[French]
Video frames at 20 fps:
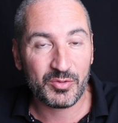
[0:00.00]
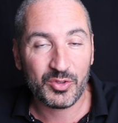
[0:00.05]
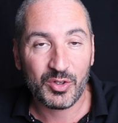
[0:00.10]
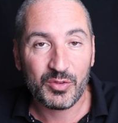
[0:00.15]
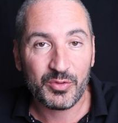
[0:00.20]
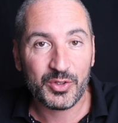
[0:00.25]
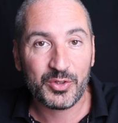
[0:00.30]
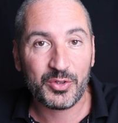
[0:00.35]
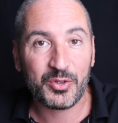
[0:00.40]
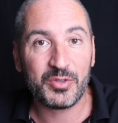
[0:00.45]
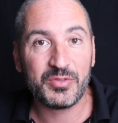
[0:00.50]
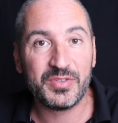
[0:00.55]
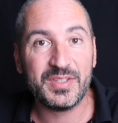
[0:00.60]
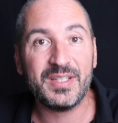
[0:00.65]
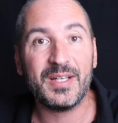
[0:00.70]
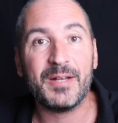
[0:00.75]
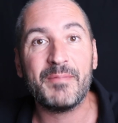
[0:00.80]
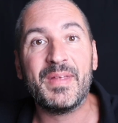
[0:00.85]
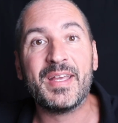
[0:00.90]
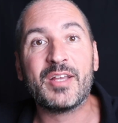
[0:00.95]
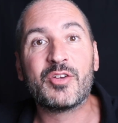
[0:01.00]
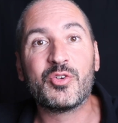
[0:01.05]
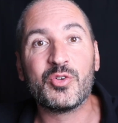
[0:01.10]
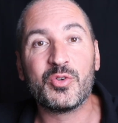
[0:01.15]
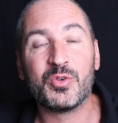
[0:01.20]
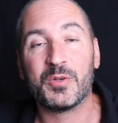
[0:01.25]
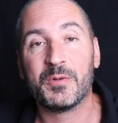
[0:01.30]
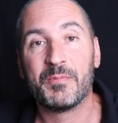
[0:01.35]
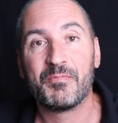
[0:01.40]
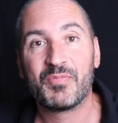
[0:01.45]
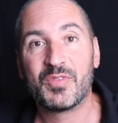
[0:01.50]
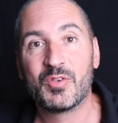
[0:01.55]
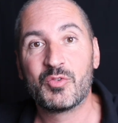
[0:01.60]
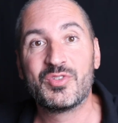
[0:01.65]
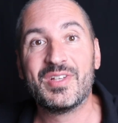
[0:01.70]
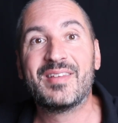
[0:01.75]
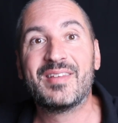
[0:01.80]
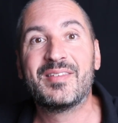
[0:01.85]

dans votre vie et que vous